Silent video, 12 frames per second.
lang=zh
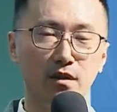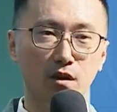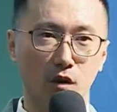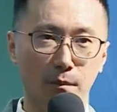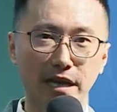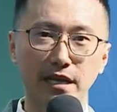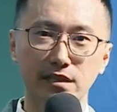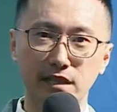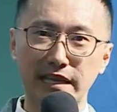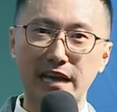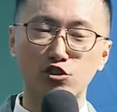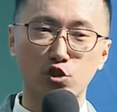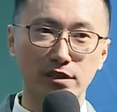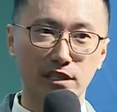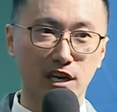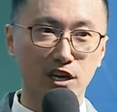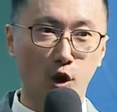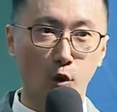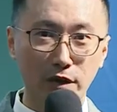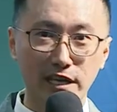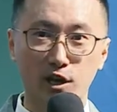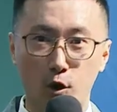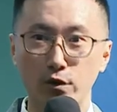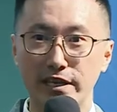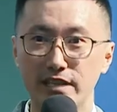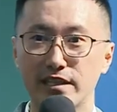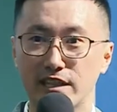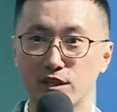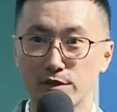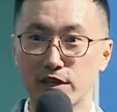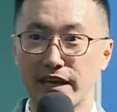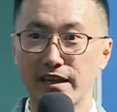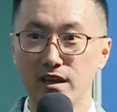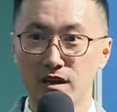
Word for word: 我们一定要做得够力够力一点，对不对？